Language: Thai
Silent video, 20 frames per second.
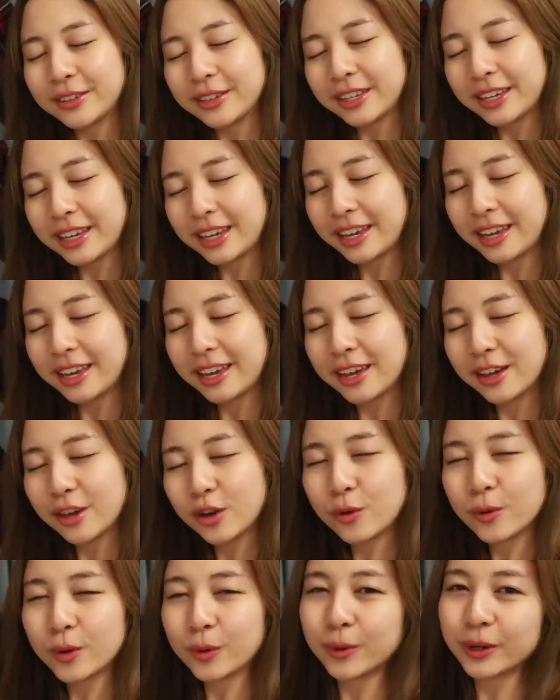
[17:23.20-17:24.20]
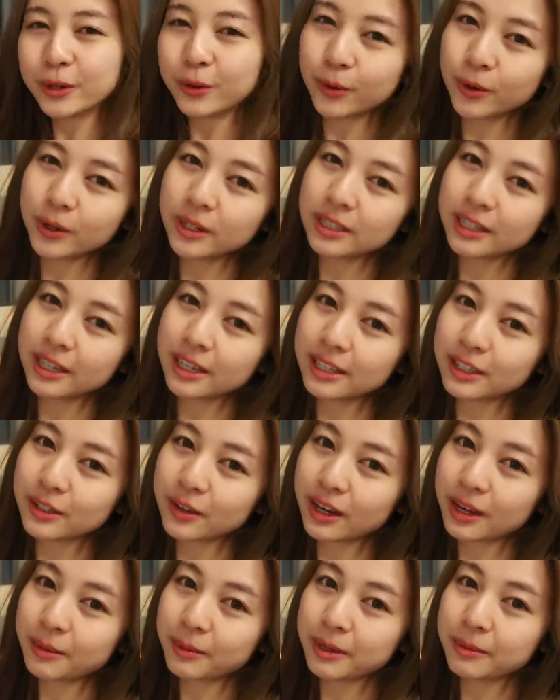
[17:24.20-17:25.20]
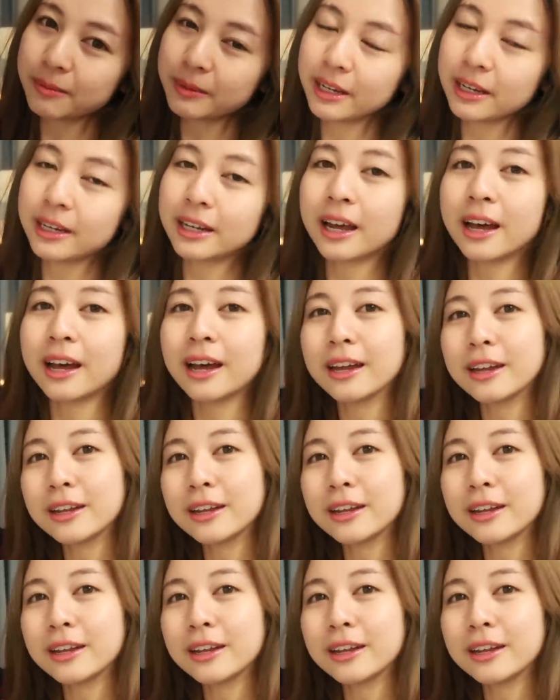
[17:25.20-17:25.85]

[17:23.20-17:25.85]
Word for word: โอเคก็หวังว่าทุกคนจะ enjoy กับคลิปนี้นะคะ